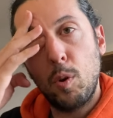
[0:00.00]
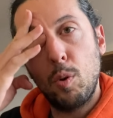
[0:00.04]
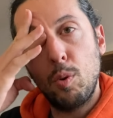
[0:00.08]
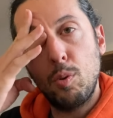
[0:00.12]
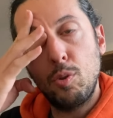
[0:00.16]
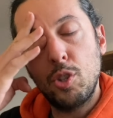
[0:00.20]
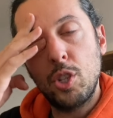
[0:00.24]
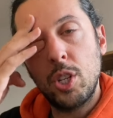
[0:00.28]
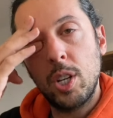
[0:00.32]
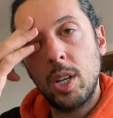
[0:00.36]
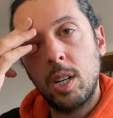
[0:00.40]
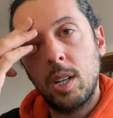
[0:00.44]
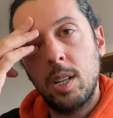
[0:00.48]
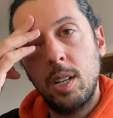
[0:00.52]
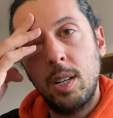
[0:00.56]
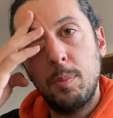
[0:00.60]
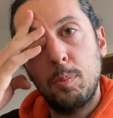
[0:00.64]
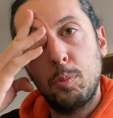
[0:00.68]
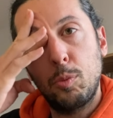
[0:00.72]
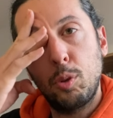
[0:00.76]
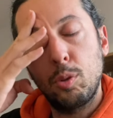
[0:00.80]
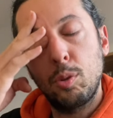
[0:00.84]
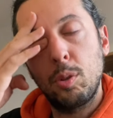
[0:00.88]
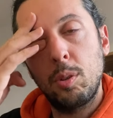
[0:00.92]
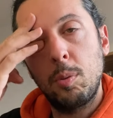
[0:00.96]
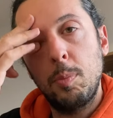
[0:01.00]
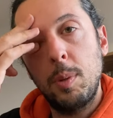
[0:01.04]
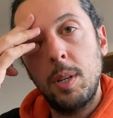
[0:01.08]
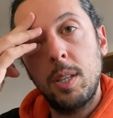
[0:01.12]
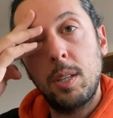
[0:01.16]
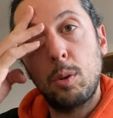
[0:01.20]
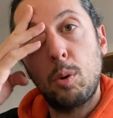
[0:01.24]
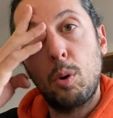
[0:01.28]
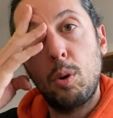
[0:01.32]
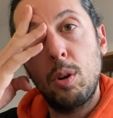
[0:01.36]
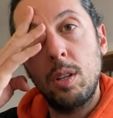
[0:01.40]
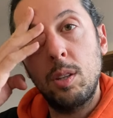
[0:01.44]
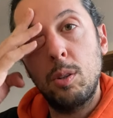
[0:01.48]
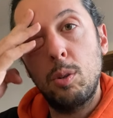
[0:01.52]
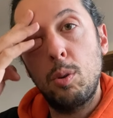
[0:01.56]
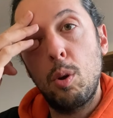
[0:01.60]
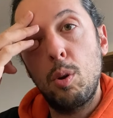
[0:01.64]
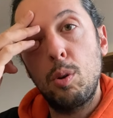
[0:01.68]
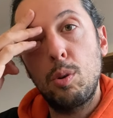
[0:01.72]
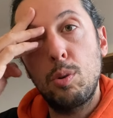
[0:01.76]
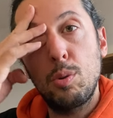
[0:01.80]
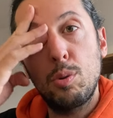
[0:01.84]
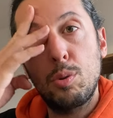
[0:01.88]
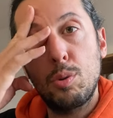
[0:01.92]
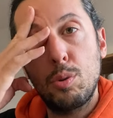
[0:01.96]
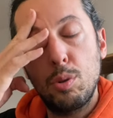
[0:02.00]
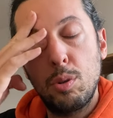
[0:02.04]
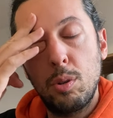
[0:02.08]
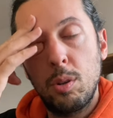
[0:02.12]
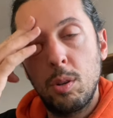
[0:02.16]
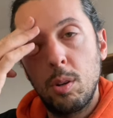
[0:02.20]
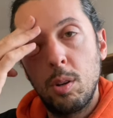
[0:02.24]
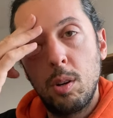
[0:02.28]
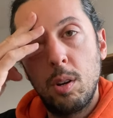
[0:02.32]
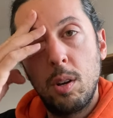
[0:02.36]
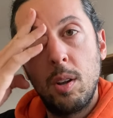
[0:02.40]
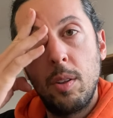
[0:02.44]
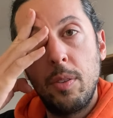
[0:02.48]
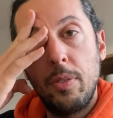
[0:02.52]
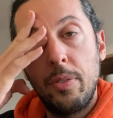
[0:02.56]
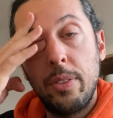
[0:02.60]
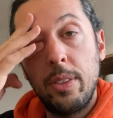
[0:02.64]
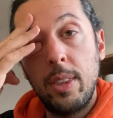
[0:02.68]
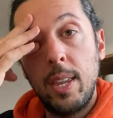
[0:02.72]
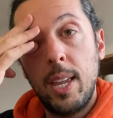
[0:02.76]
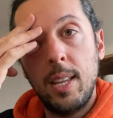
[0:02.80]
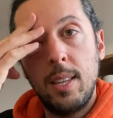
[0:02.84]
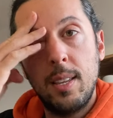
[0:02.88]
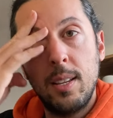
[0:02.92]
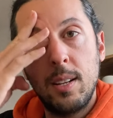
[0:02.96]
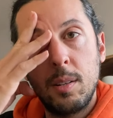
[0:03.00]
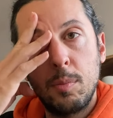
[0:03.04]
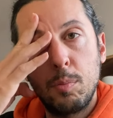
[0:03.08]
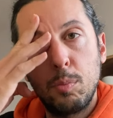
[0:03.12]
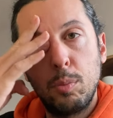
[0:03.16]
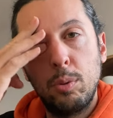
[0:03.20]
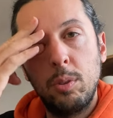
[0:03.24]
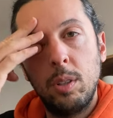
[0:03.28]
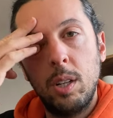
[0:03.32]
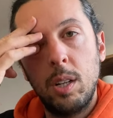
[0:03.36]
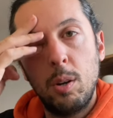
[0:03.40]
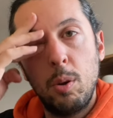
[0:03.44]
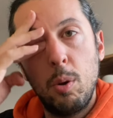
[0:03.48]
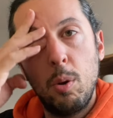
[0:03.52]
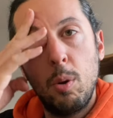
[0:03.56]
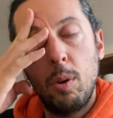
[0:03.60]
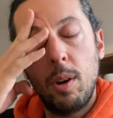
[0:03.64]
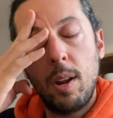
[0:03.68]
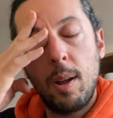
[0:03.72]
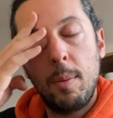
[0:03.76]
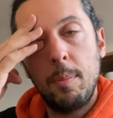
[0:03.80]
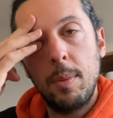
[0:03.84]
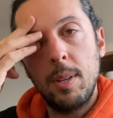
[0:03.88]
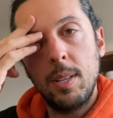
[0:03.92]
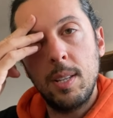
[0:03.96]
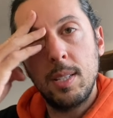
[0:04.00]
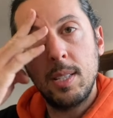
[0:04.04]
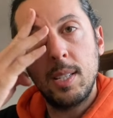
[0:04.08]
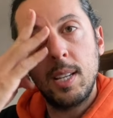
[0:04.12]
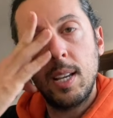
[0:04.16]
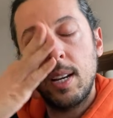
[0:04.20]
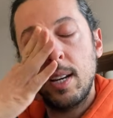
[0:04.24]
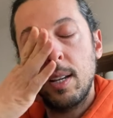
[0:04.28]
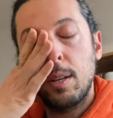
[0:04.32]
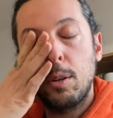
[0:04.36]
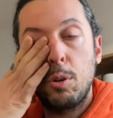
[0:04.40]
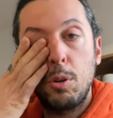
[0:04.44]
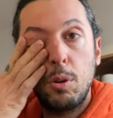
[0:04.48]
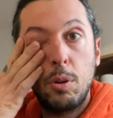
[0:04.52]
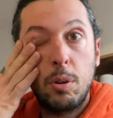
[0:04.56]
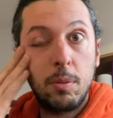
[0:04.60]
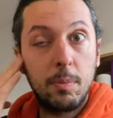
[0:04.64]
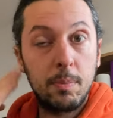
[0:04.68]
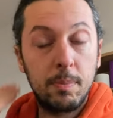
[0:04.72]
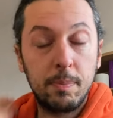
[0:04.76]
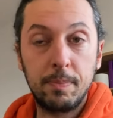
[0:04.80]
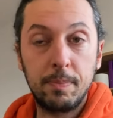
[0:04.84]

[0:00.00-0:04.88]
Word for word: önce kriptonun Bitcoin döngüsü nedir? Bunları öğrenmeniz gerekiyor.